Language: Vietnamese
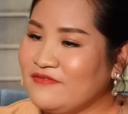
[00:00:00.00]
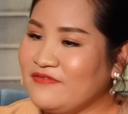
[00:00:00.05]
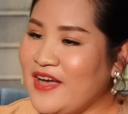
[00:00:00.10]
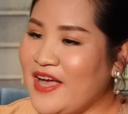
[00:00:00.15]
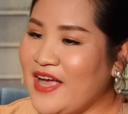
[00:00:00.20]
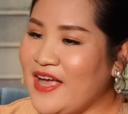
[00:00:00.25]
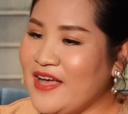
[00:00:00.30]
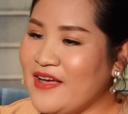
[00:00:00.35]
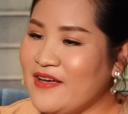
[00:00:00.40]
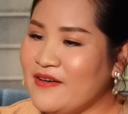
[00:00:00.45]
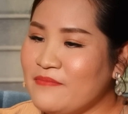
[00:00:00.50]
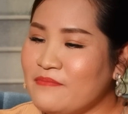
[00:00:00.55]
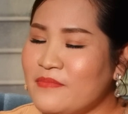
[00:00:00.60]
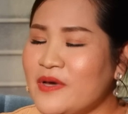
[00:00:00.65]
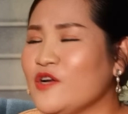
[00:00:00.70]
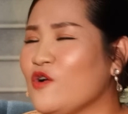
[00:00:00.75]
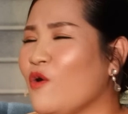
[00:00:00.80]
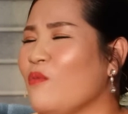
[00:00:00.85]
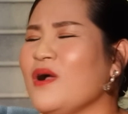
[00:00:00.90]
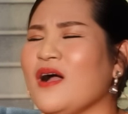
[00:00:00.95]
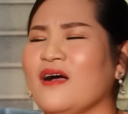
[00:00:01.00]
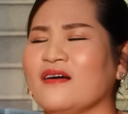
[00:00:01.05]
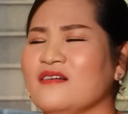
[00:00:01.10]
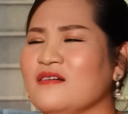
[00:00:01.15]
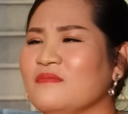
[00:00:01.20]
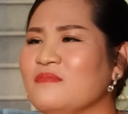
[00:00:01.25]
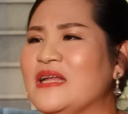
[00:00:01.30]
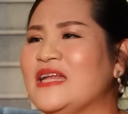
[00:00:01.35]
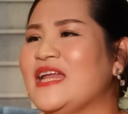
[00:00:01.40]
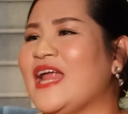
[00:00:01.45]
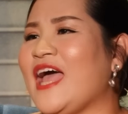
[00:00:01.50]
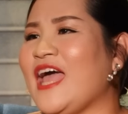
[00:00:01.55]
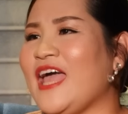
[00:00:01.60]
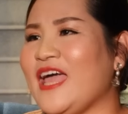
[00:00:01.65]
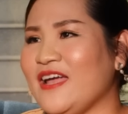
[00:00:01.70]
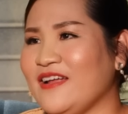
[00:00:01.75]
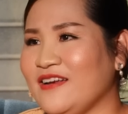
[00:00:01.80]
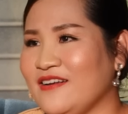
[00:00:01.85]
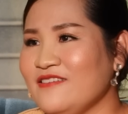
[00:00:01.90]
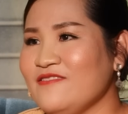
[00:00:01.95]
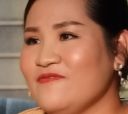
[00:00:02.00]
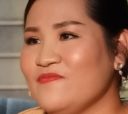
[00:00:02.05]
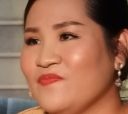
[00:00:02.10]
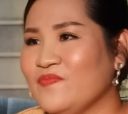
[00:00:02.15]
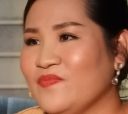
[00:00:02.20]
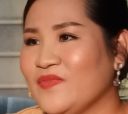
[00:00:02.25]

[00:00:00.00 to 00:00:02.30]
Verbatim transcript: Và mình cũng cần được bình an nữa.